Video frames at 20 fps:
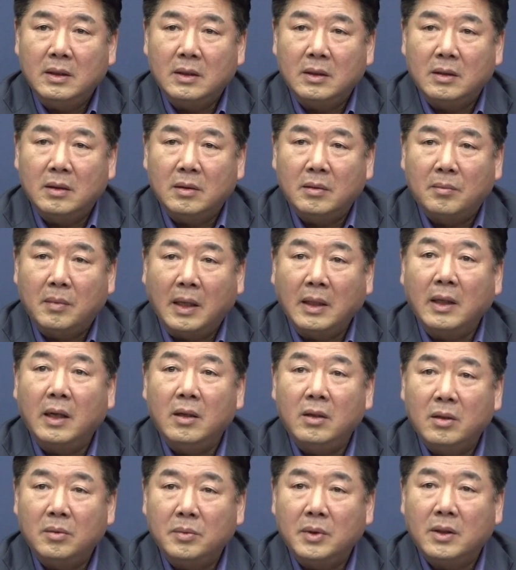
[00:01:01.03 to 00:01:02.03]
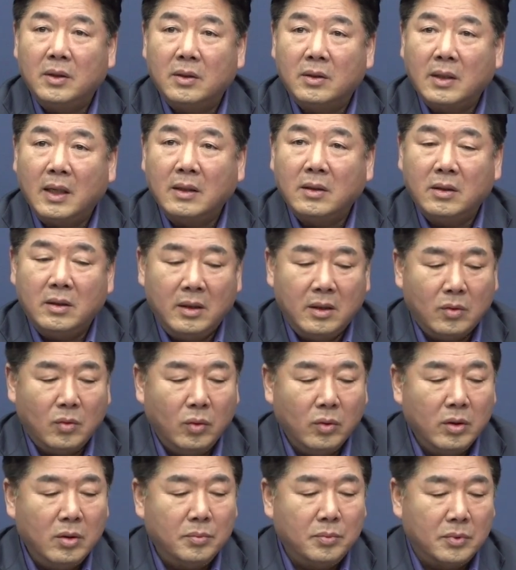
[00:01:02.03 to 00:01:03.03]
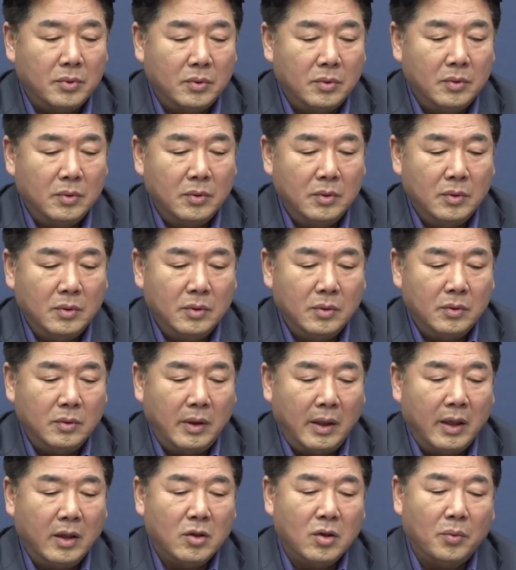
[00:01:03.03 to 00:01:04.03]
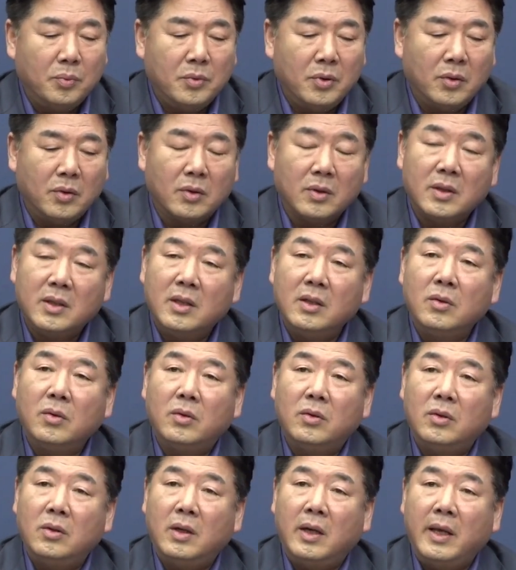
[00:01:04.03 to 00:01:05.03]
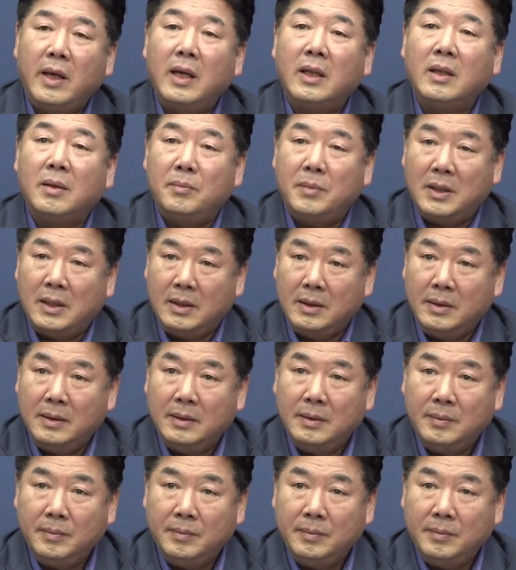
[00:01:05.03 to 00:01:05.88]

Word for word: 어, 만나려면 사전에 통일부에게 어, 접촉 신고를 해야 됩니다.